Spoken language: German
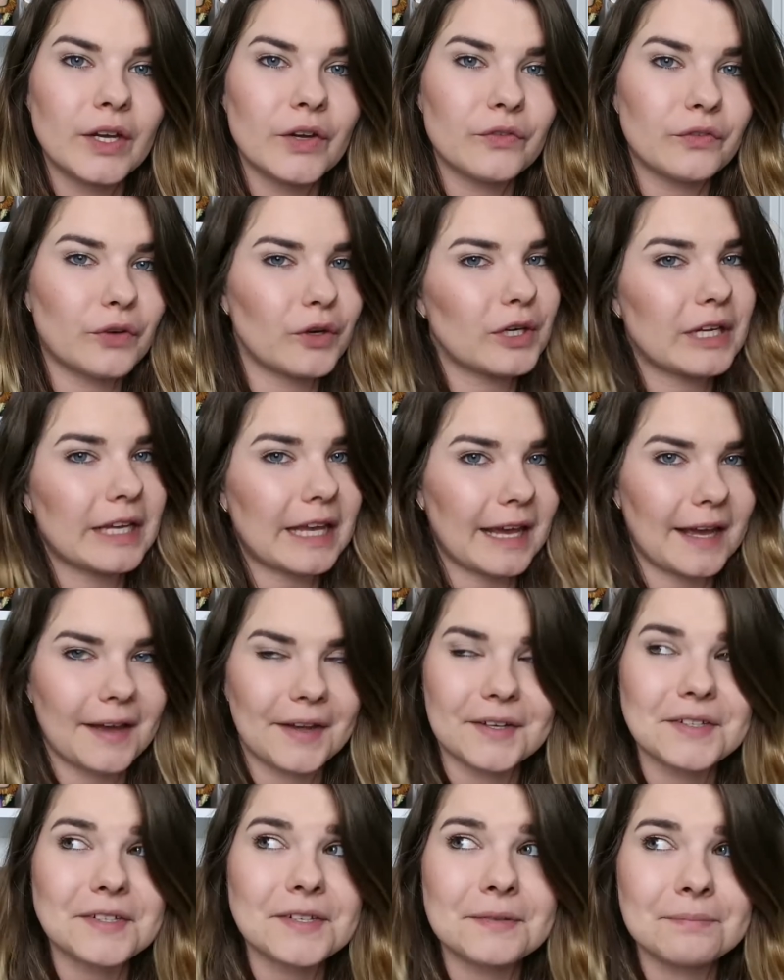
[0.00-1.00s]
von
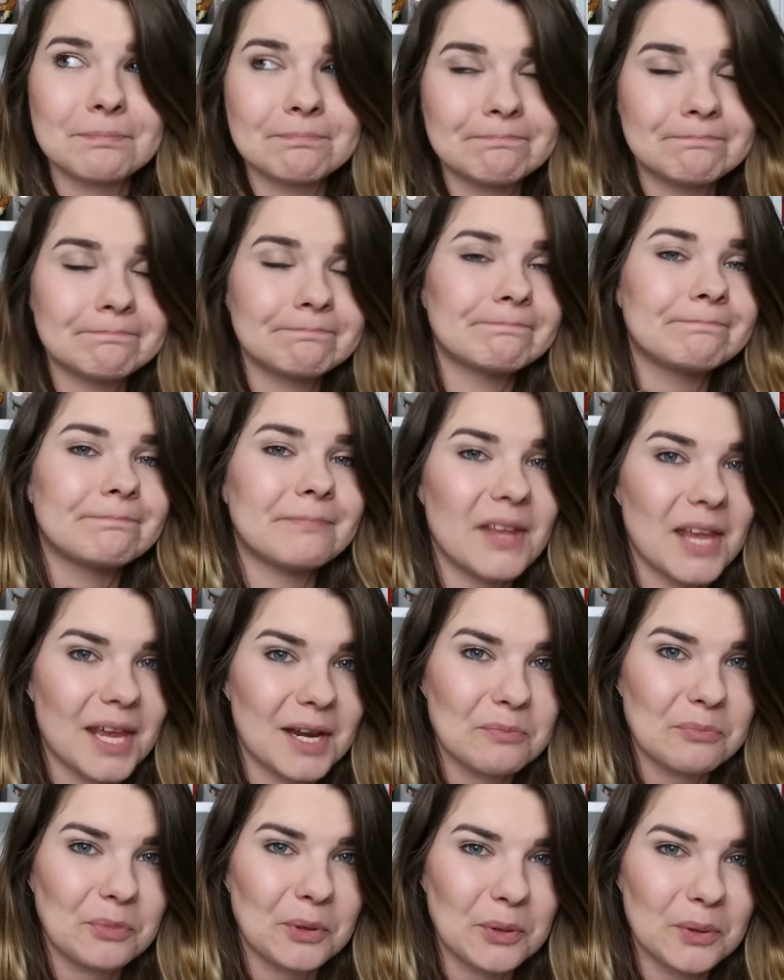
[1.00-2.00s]
Gerd
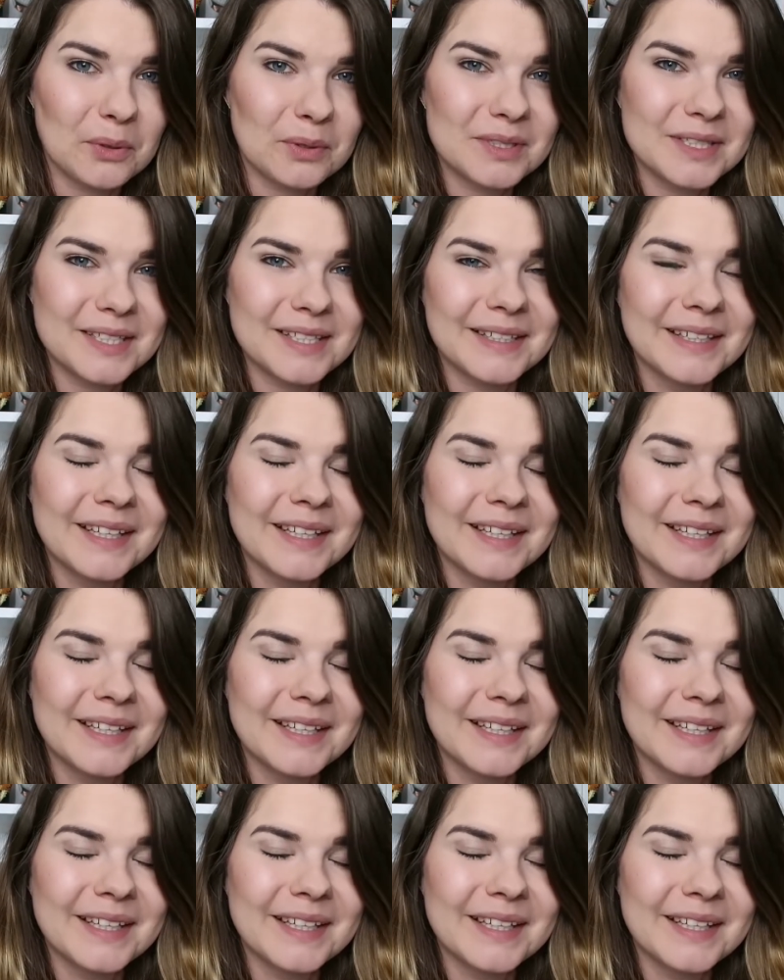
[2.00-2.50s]
Endpunkt.